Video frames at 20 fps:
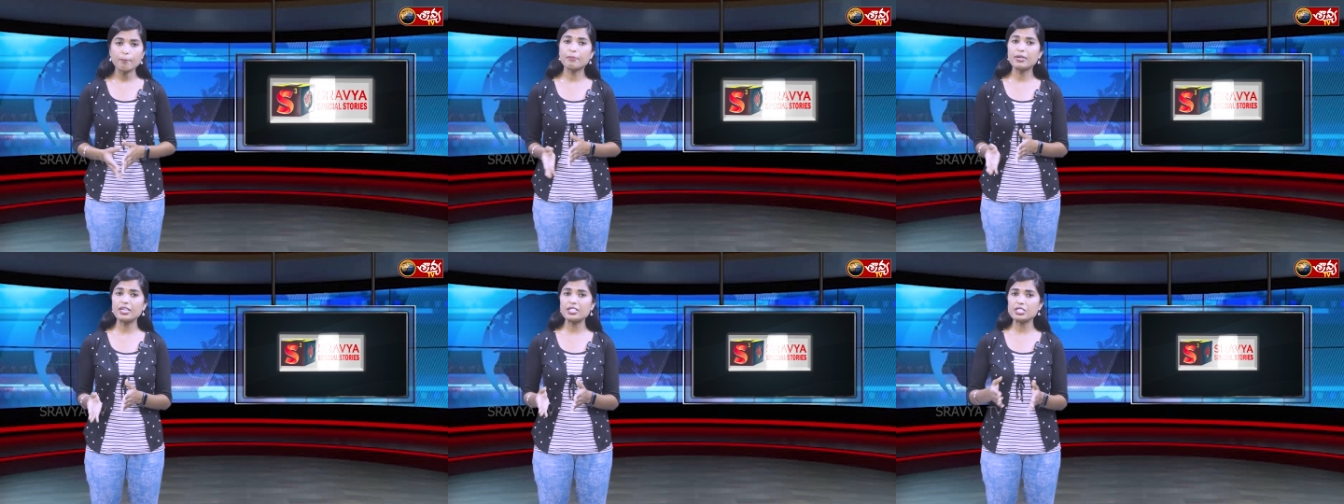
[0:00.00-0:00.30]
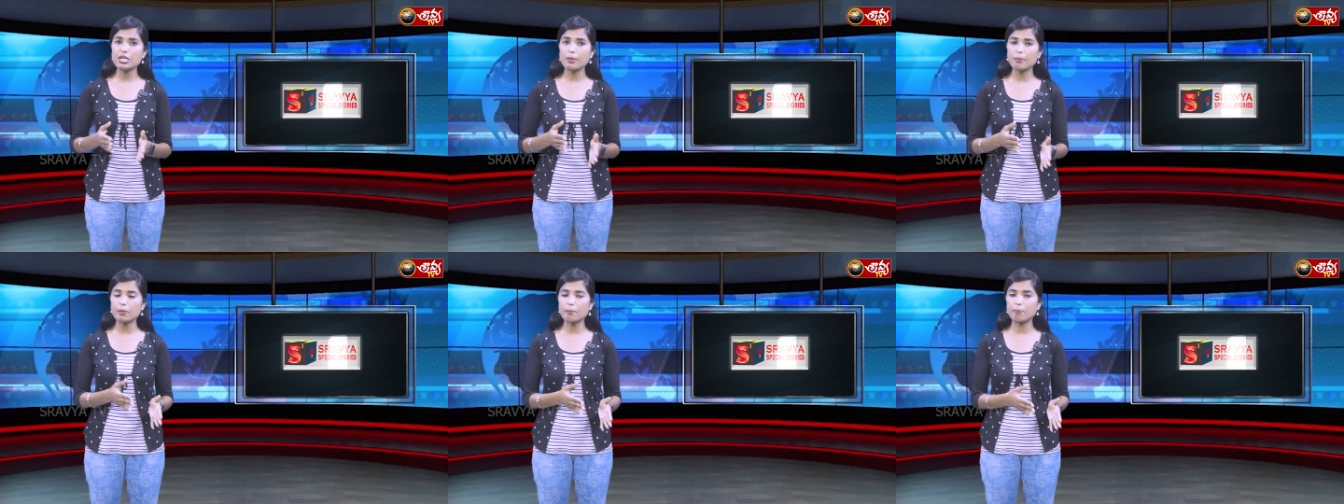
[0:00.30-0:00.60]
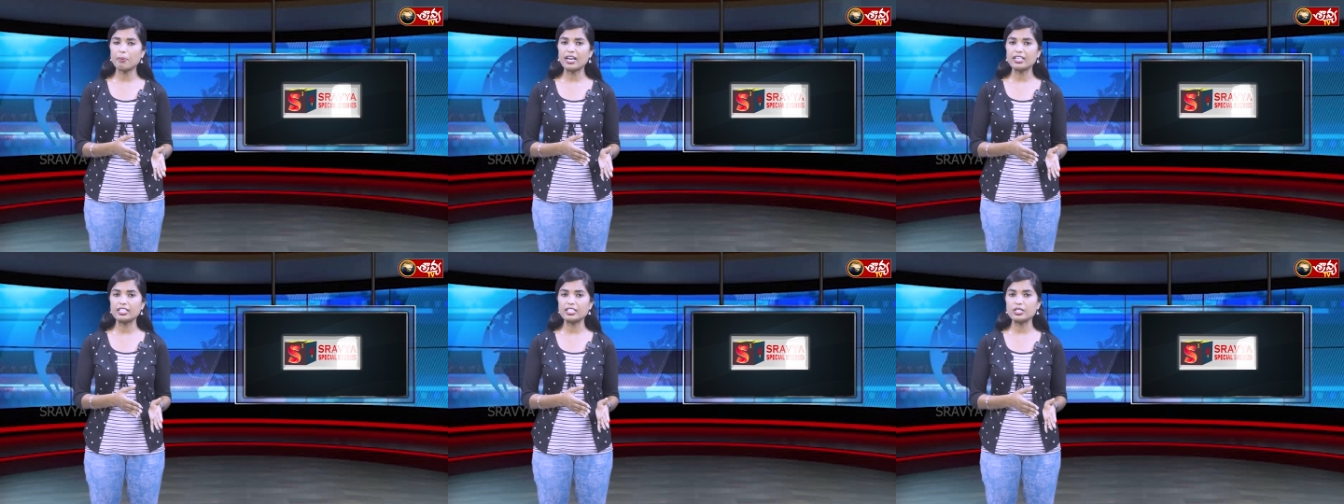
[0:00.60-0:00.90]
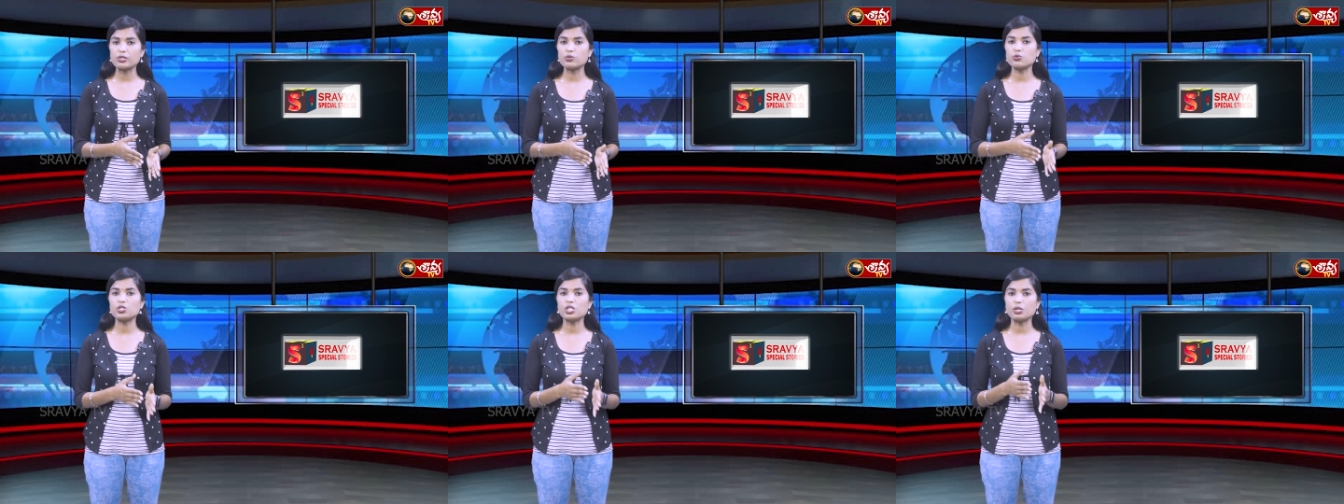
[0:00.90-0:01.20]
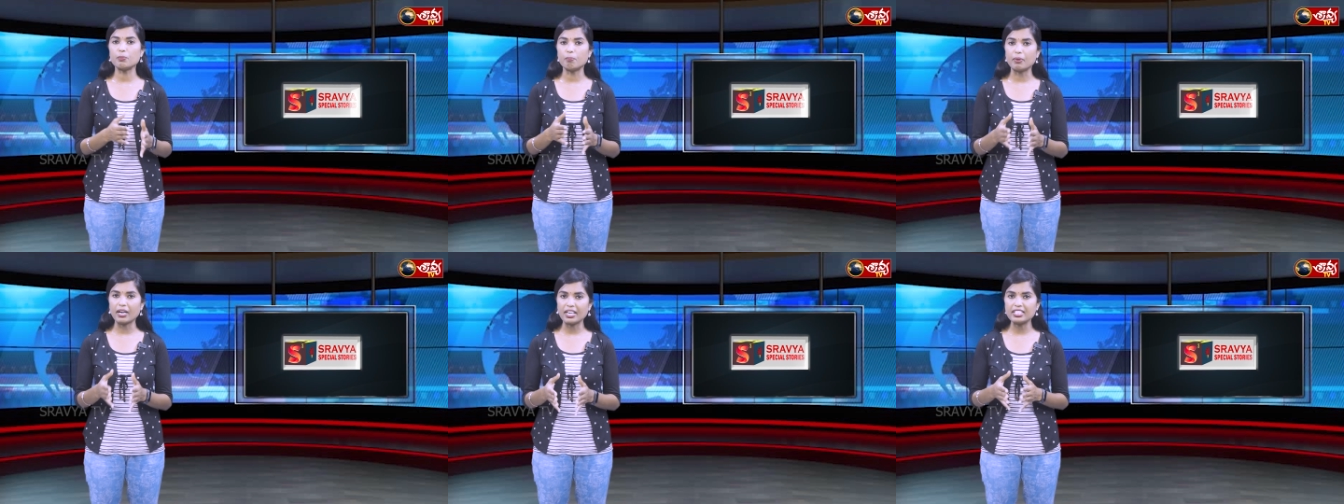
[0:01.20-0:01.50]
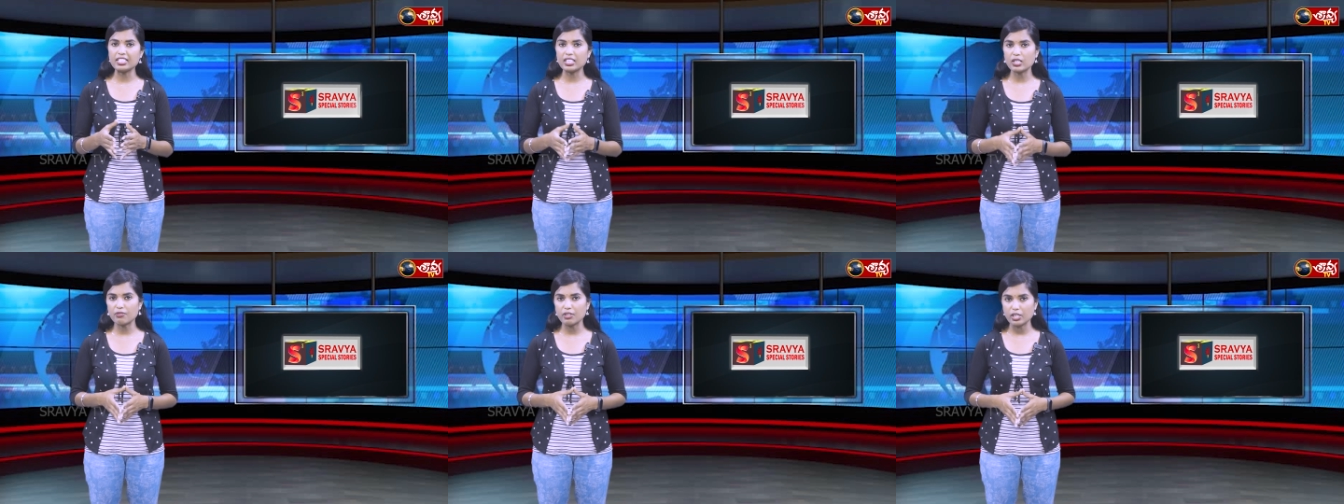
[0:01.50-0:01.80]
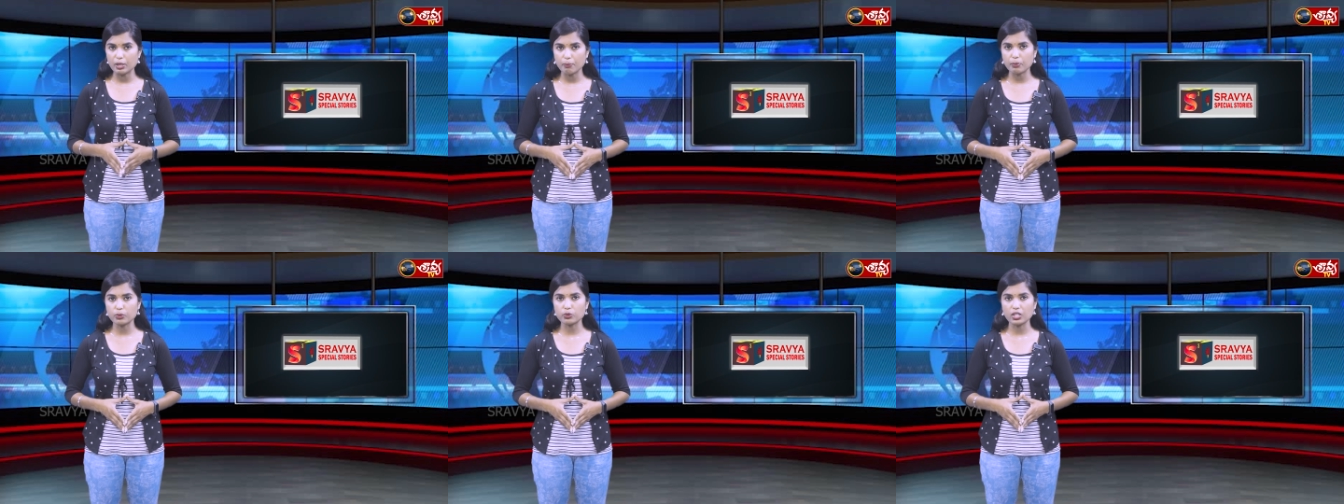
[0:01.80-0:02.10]
బీజేపీ పార్టీ నుంచి బయటకు
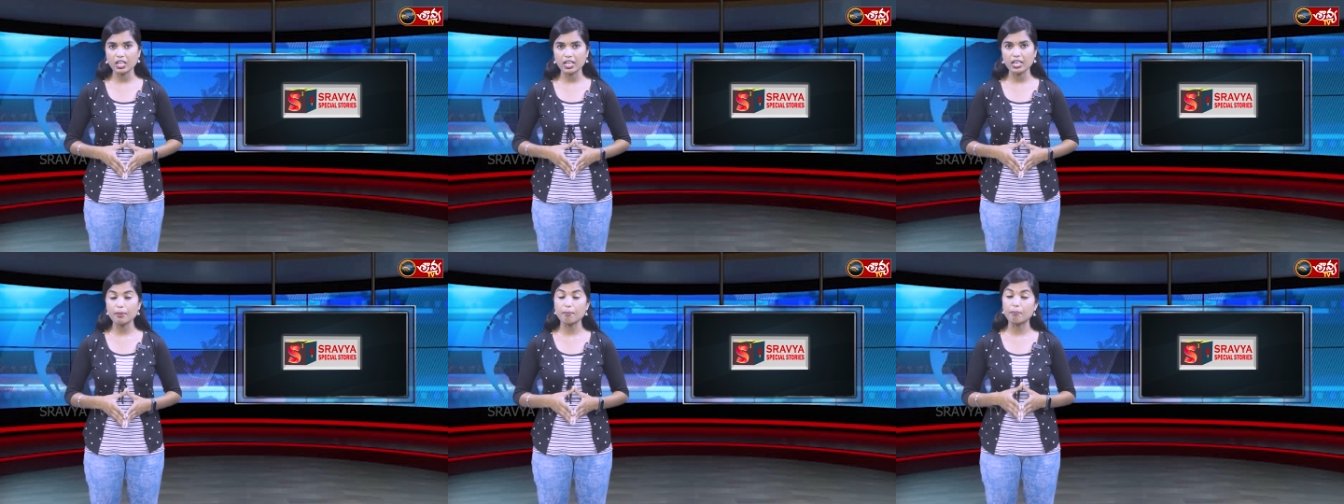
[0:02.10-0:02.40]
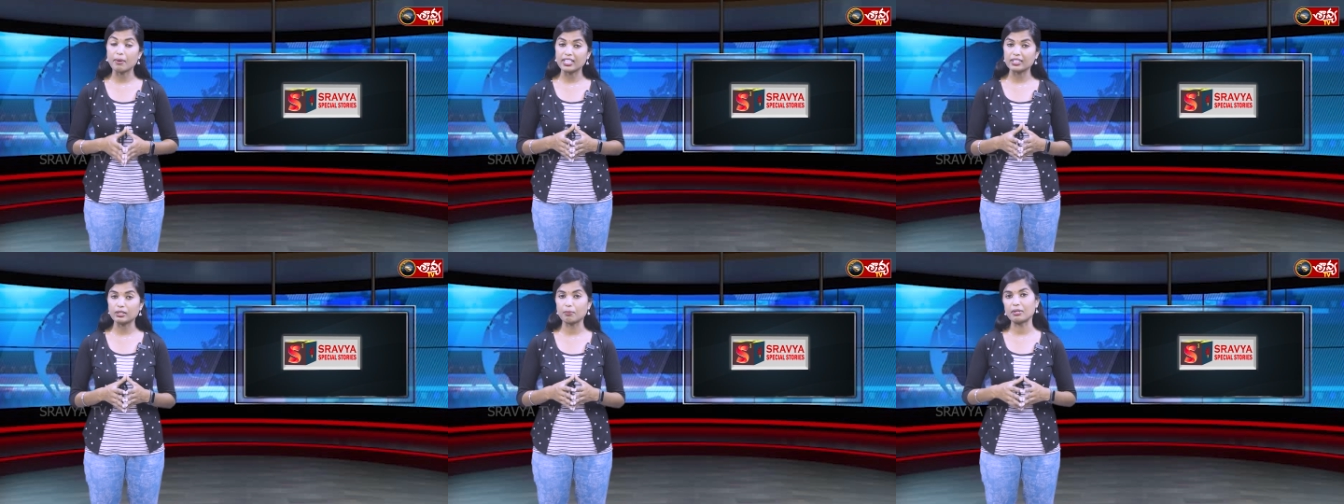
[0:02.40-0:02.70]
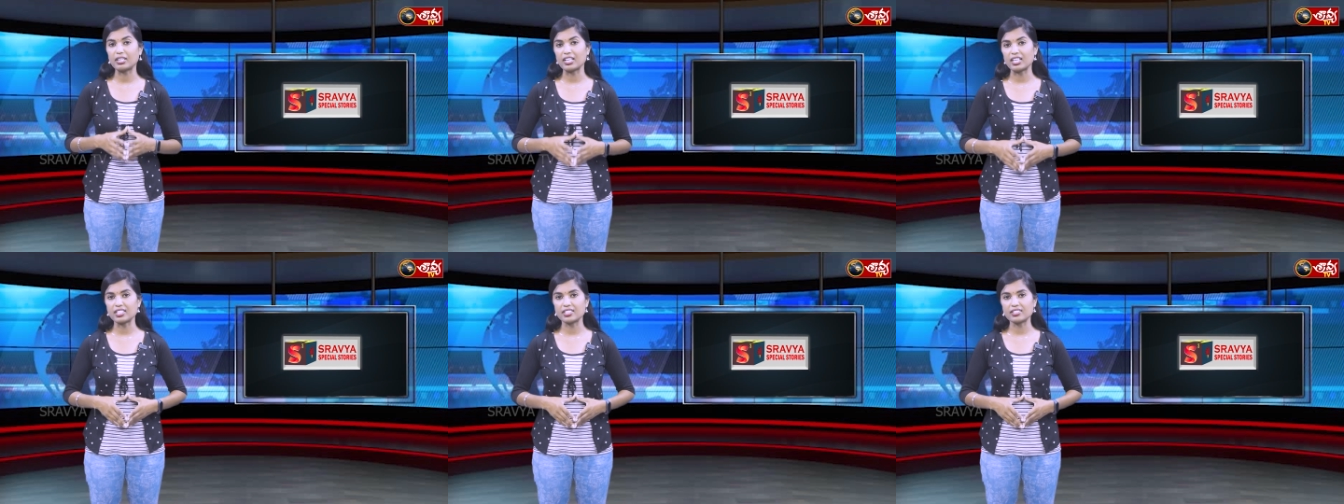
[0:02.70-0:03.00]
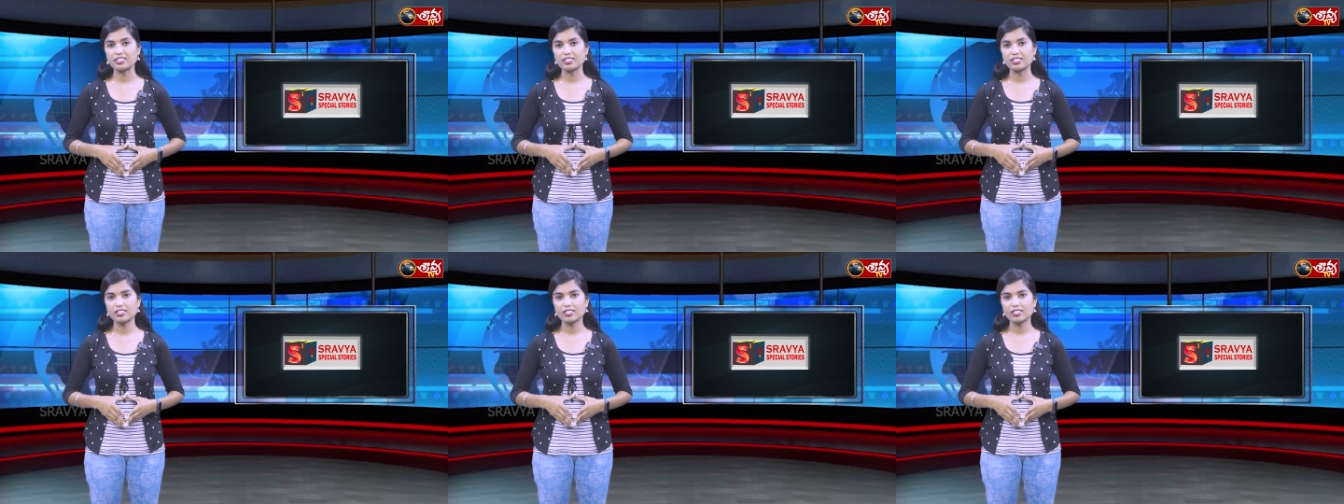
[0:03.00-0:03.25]
వెళ్ళిపోతే బాధపడాలి